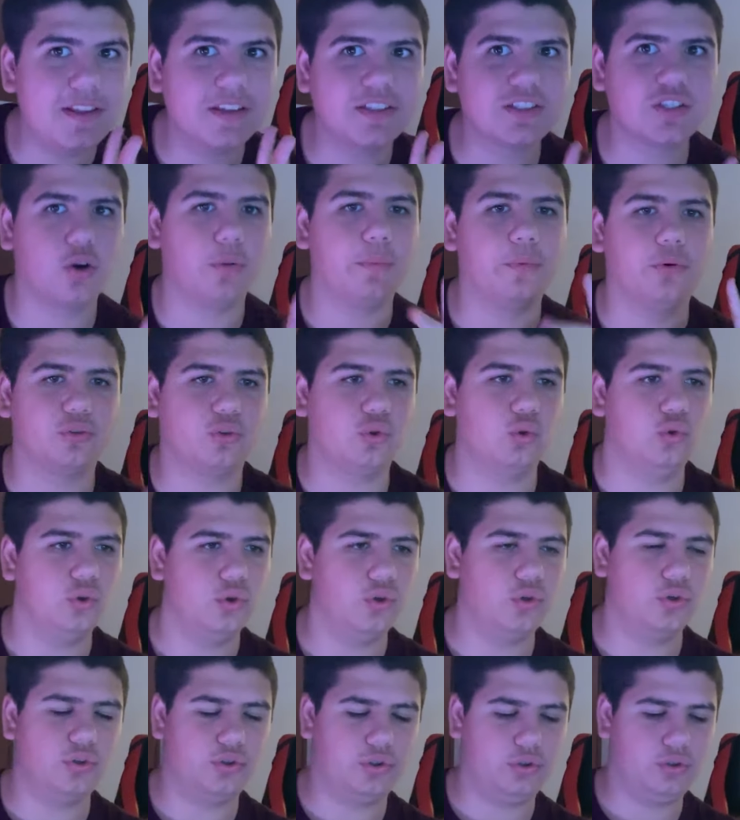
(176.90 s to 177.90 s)
es como...
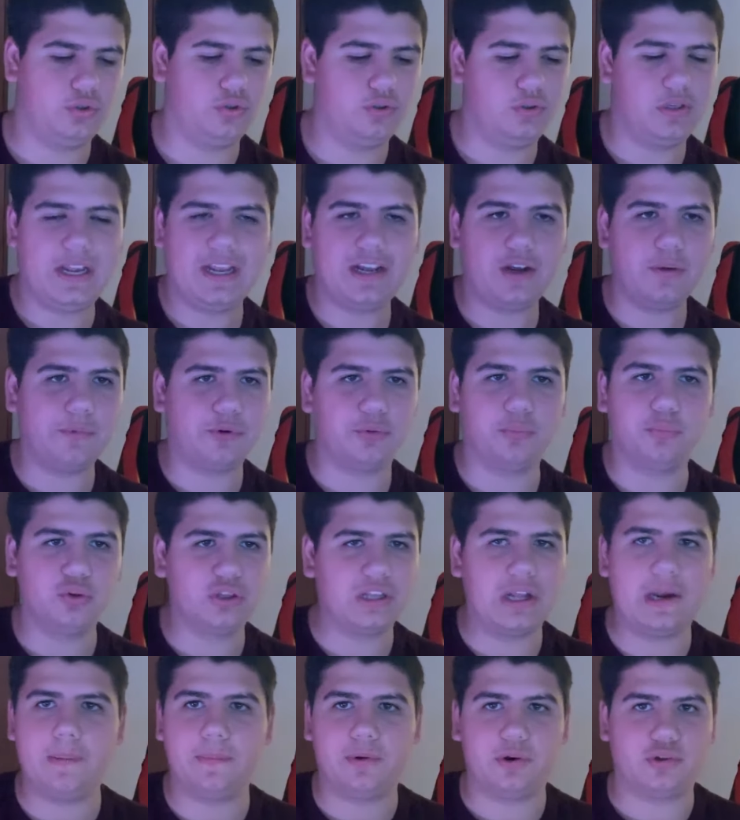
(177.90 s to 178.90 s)
Es como muy
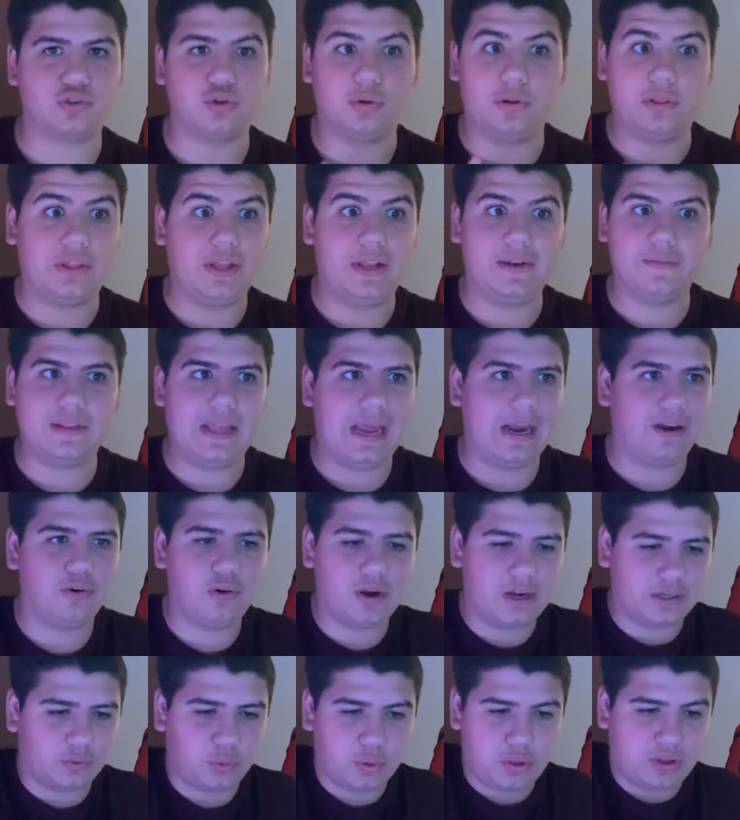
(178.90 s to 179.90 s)
tenebroso, de,
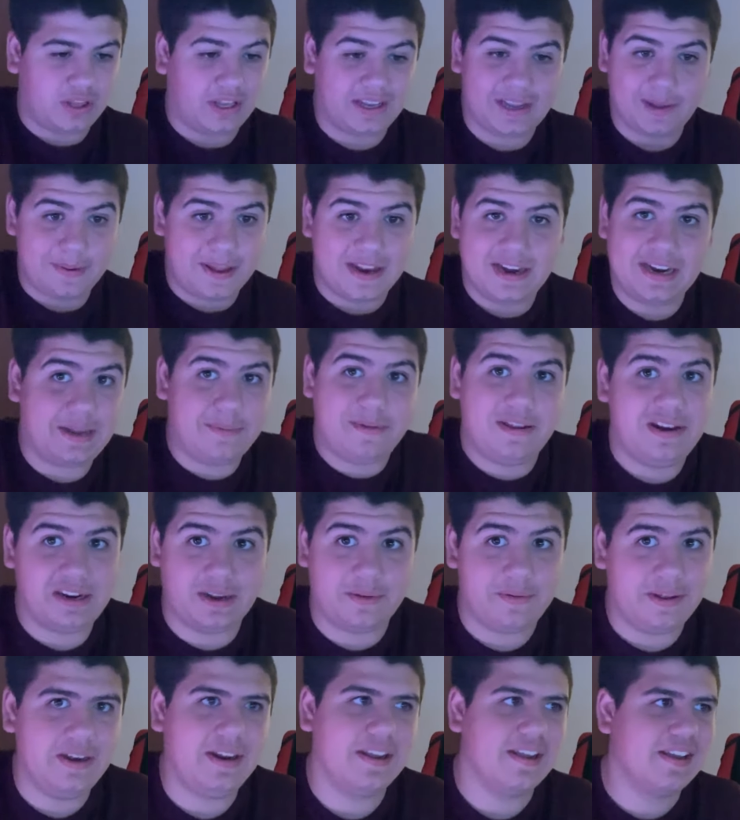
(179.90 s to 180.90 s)
algo que tú dices que viene, que viene,
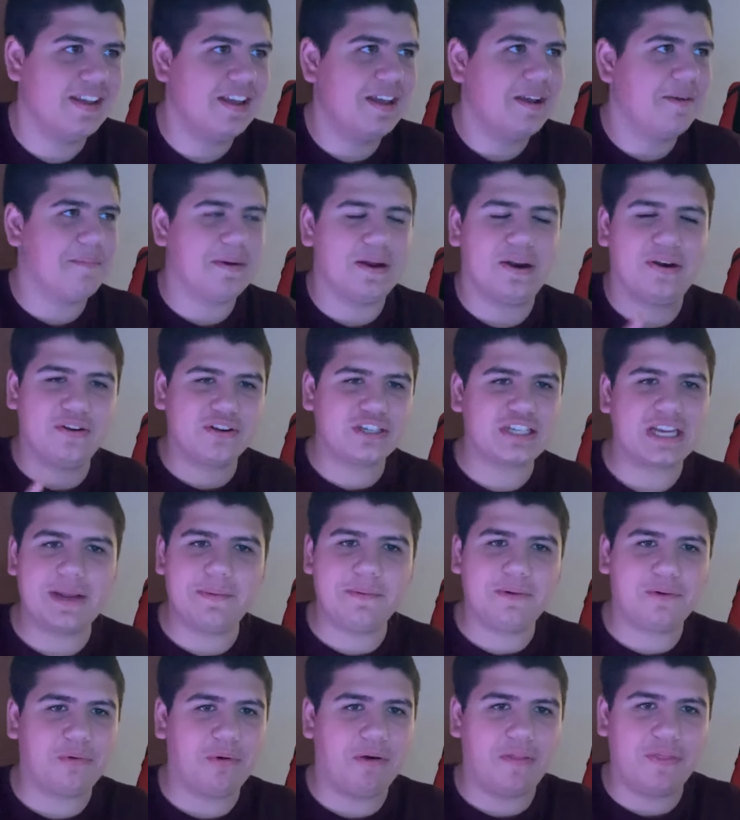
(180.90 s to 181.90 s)
que viene, pero no
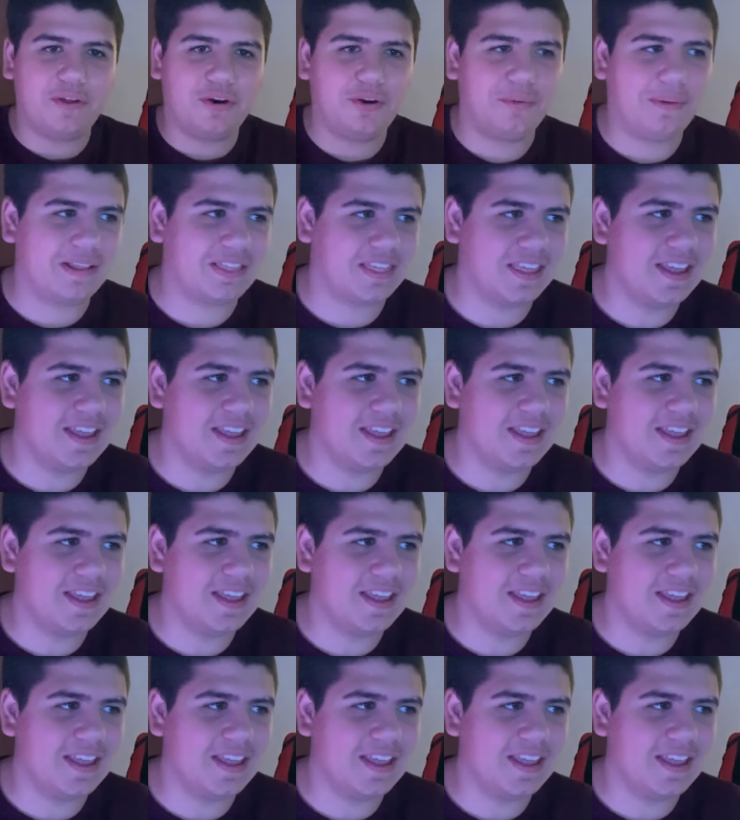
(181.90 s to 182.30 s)
sabemos cuándo lo va a